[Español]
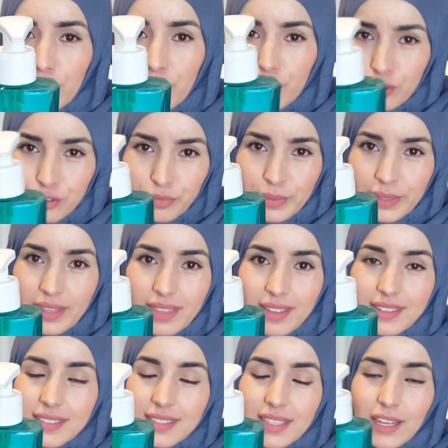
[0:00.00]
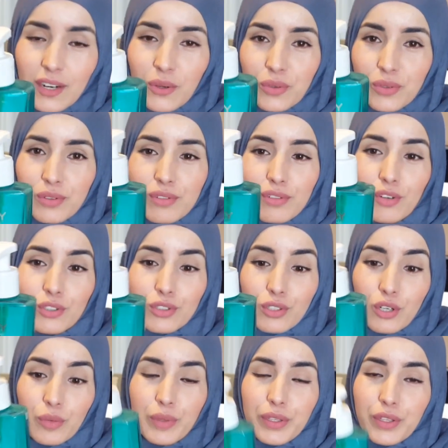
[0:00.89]
que dos veces en algún
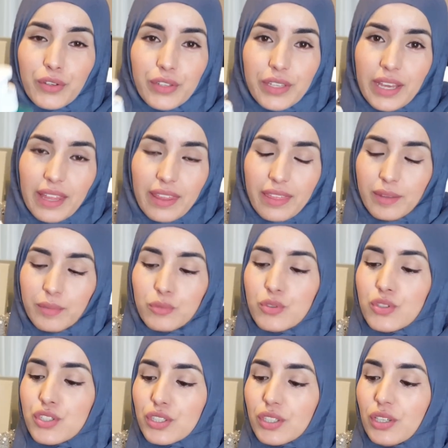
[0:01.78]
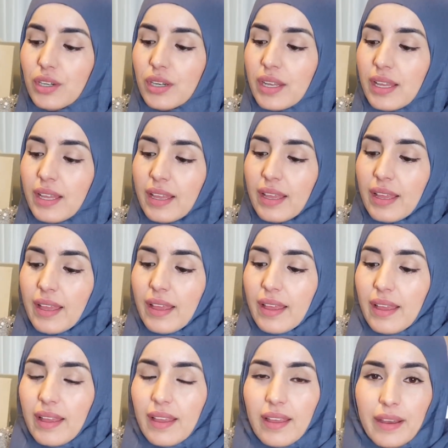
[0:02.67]
otro vídeo ya hace mucho.
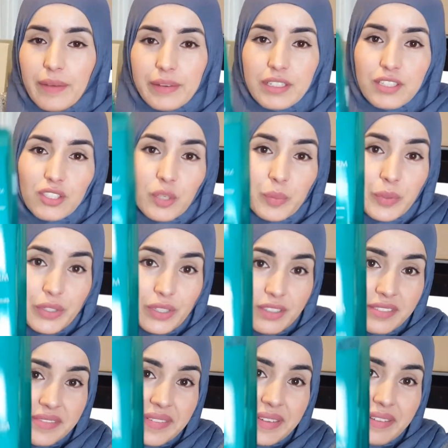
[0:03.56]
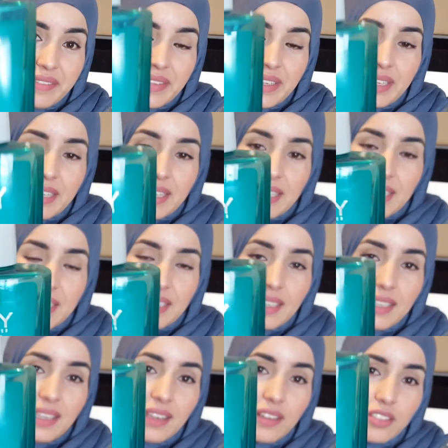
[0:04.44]
A ver si lo podéis ver bien
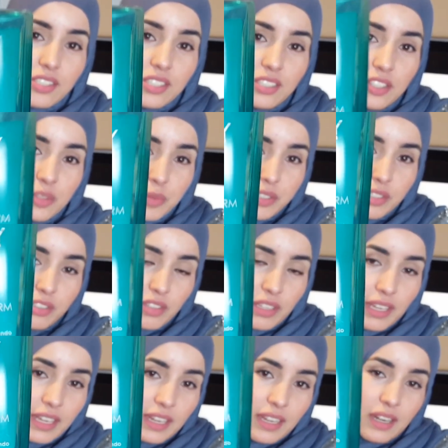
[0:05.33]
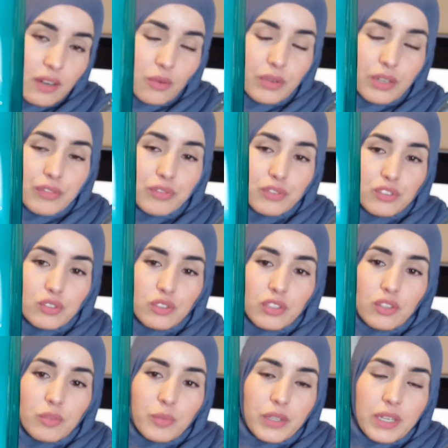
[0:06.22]
aquí, o si no, pues os dejaré alguna
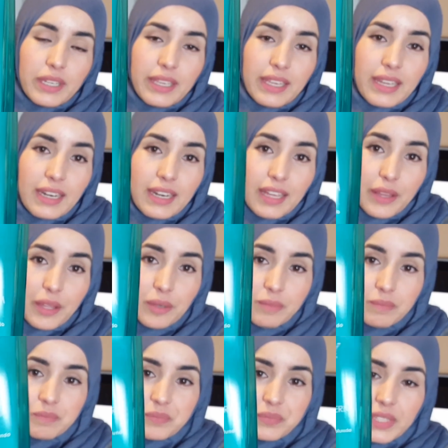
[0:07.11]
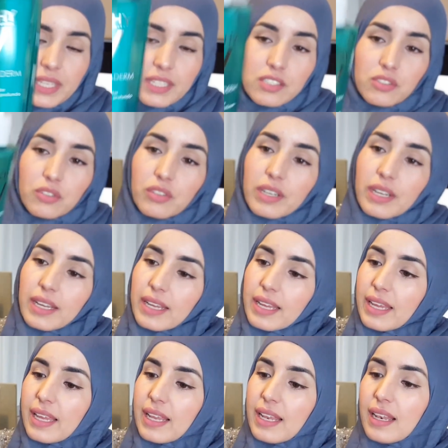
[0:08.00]
foto por aquí al lado. Es un
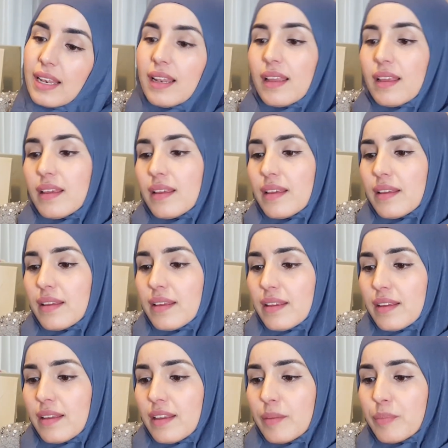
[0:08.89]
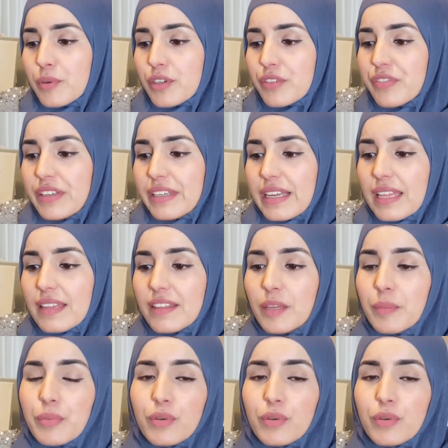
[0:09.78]
gel eh, purificante